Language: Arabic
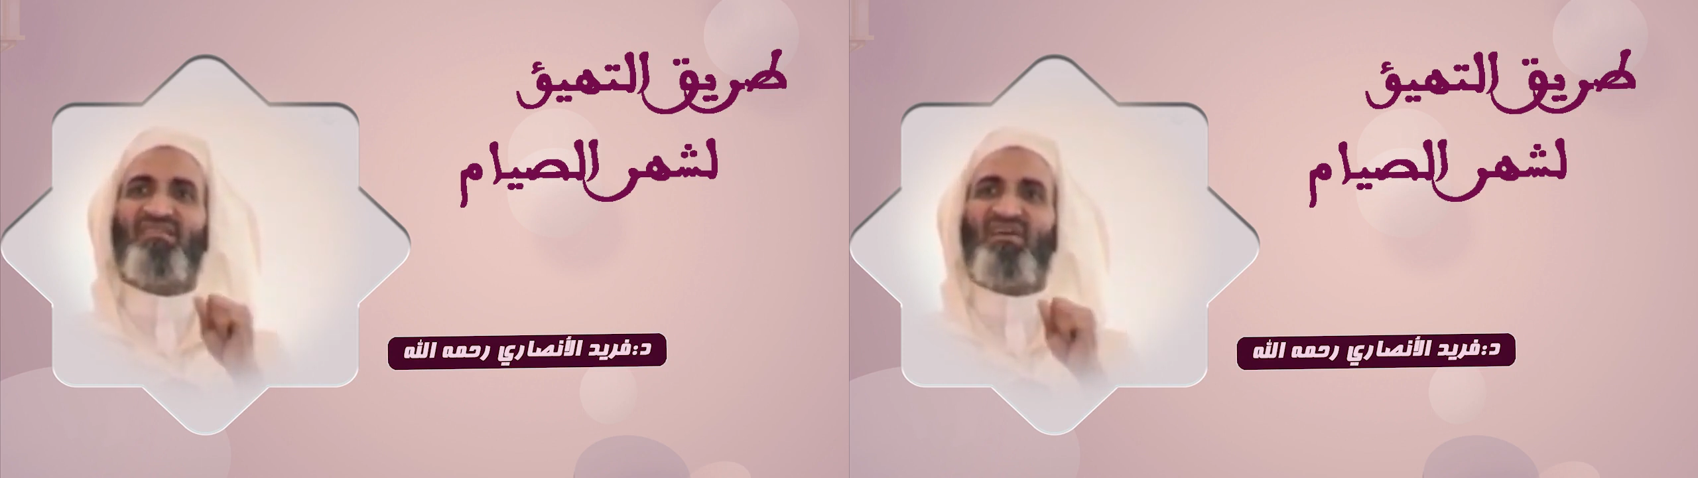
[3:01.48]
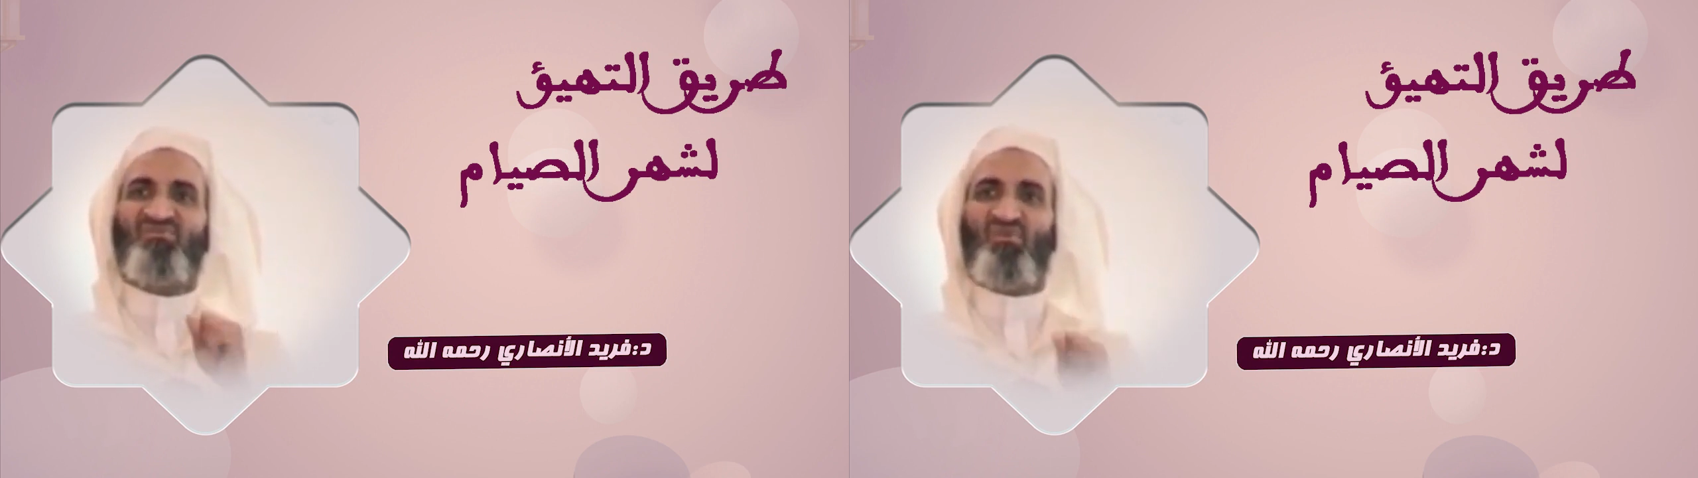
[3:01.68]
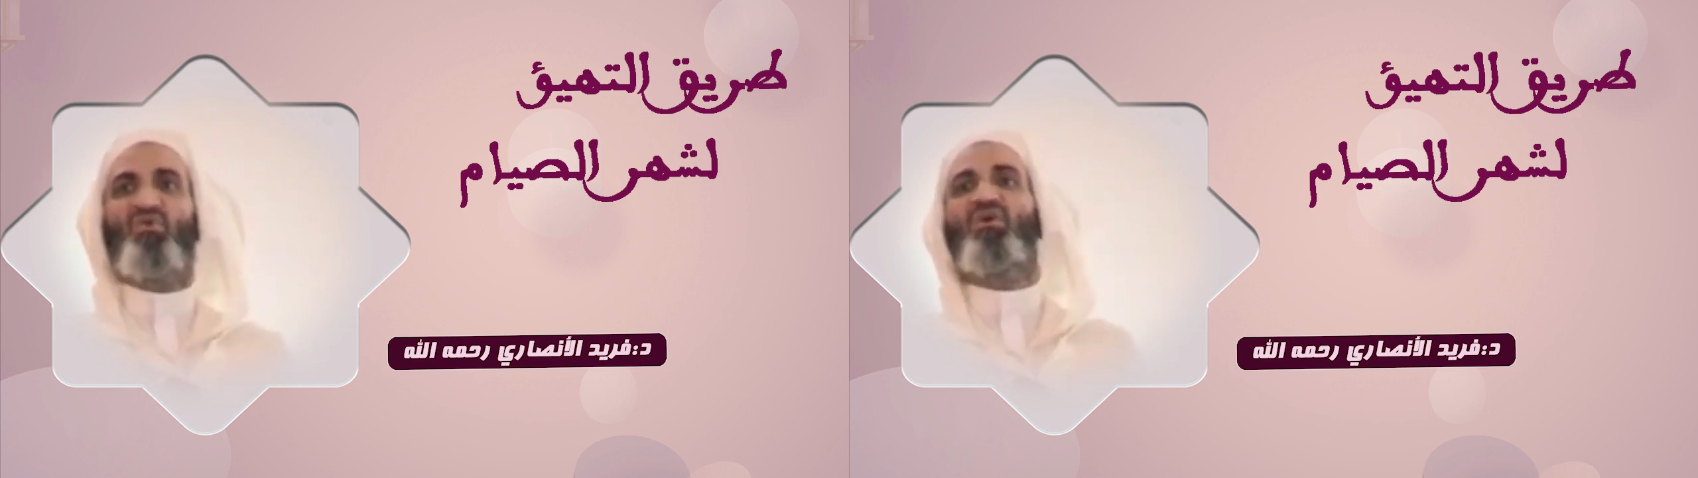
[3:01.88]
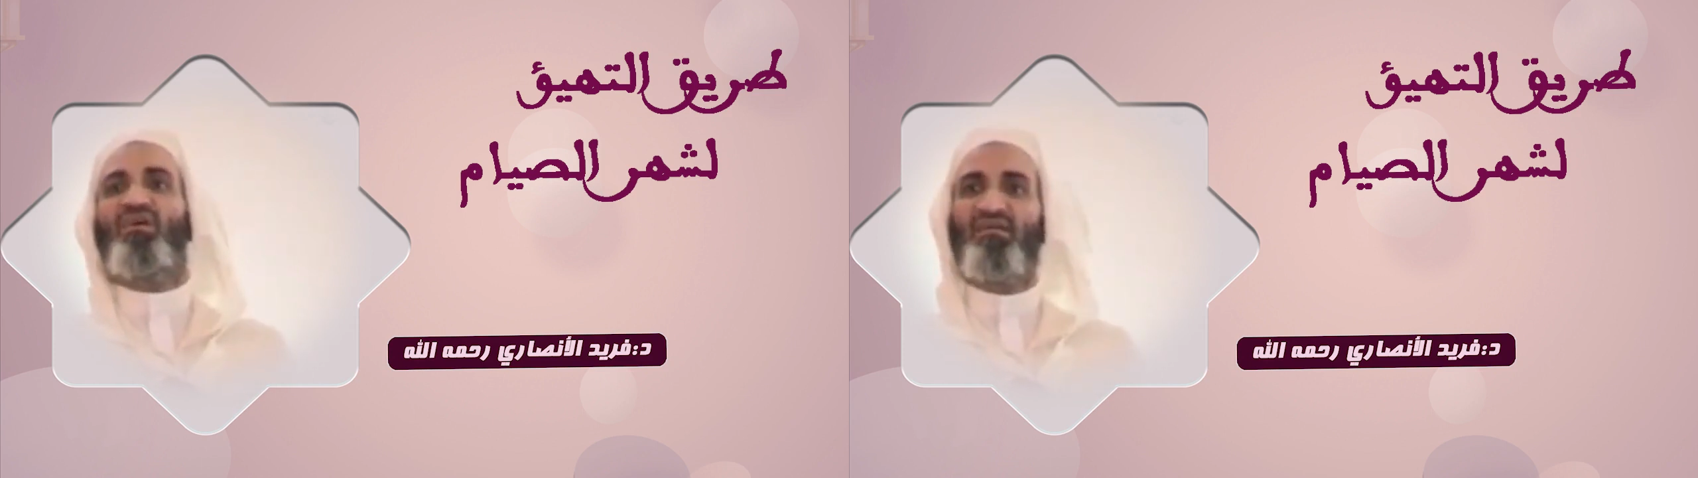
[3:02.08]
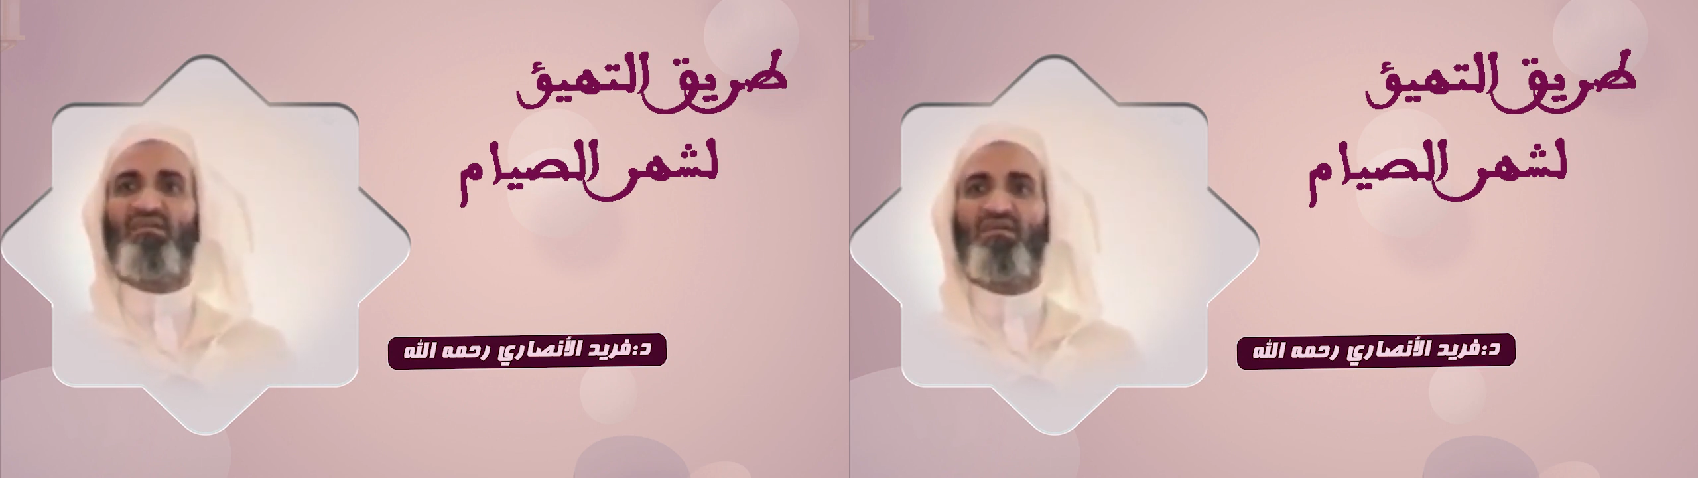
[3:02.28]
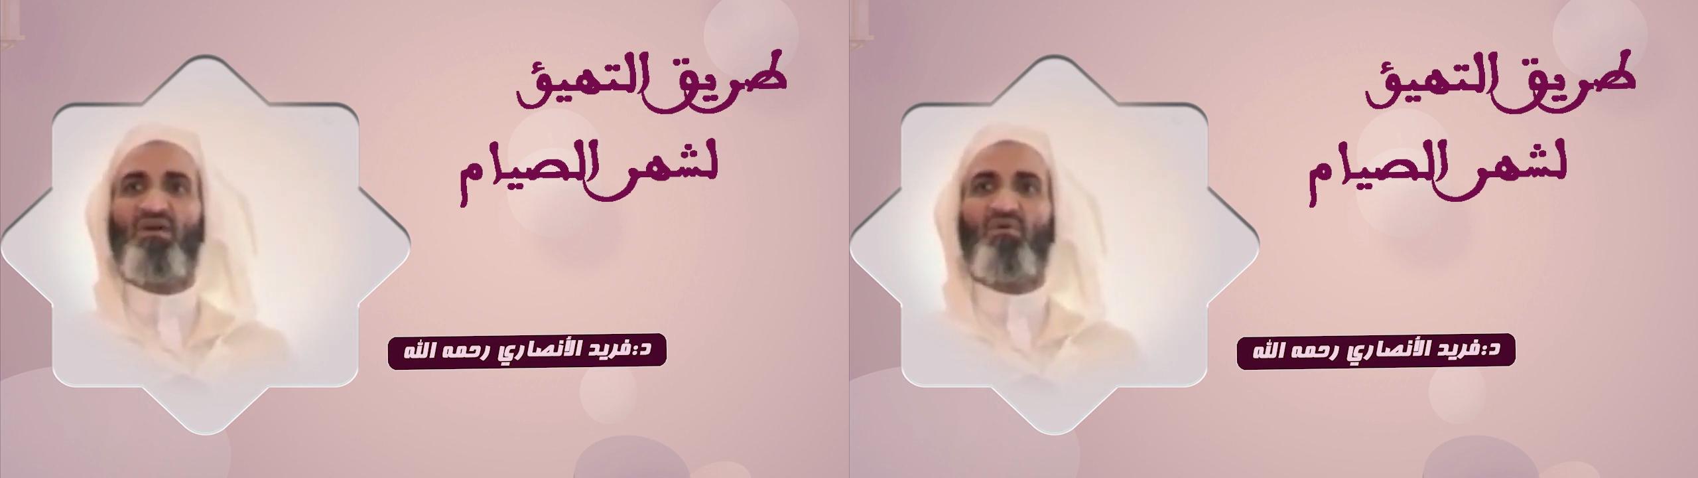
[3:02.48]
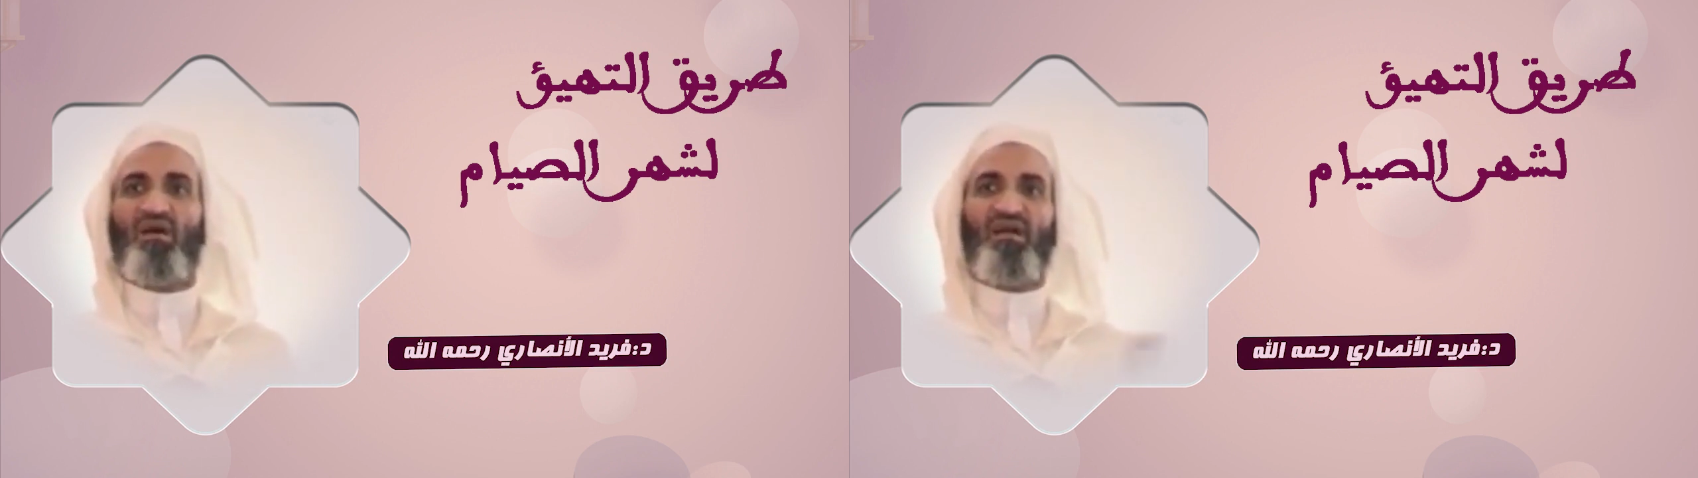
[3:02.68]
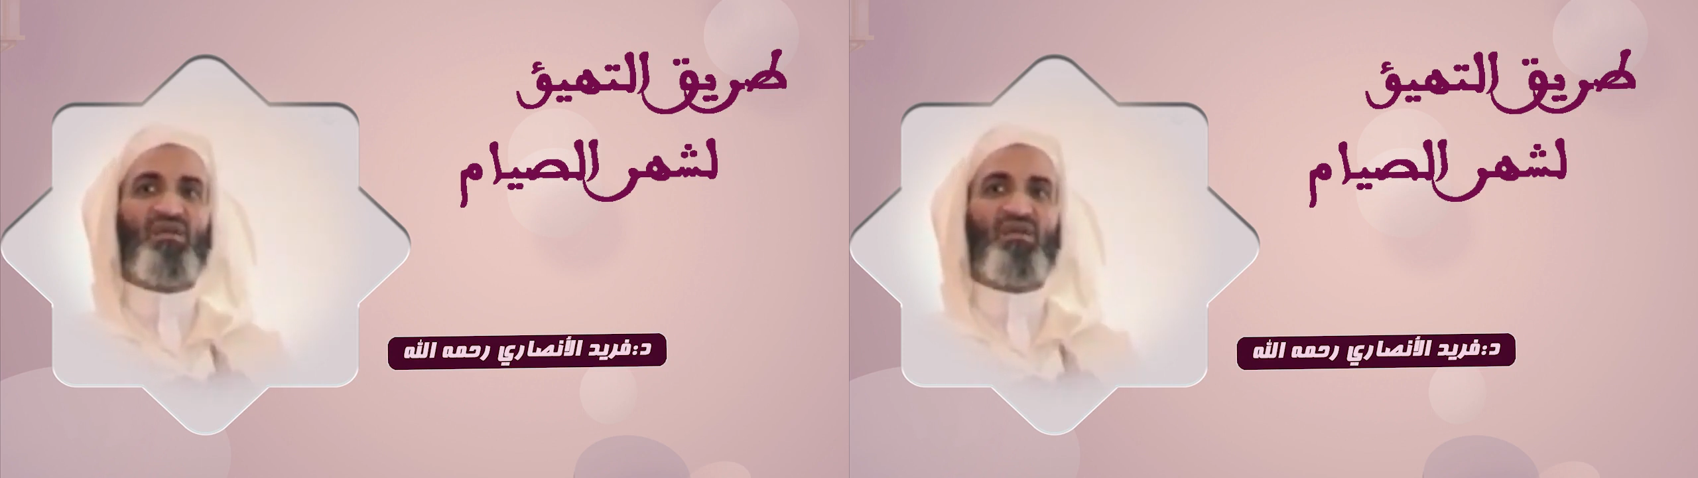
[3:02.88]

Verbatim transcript: النصوح واخا